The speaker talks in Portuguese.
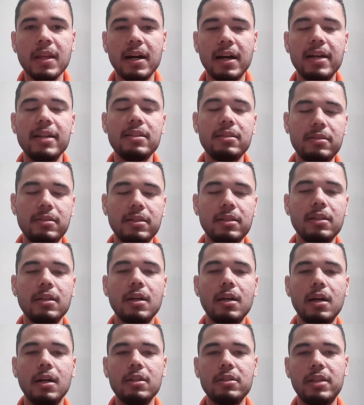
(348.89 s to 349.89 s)
aí sim
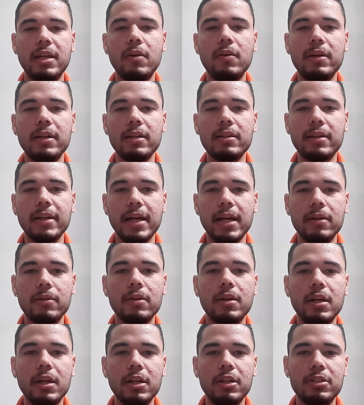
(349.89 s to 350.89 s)
tem um critério